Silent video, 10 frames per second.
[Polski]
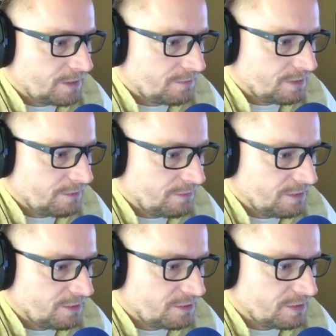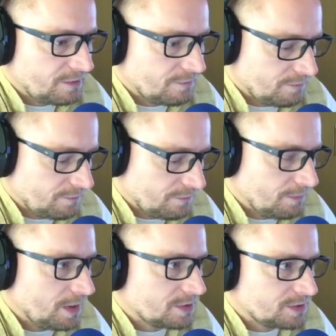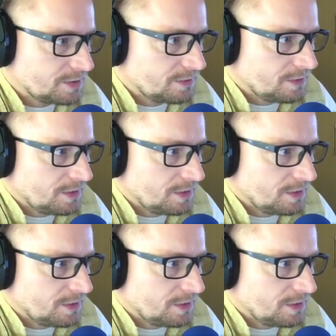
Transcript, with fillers: w tym fizycznym wymiarze?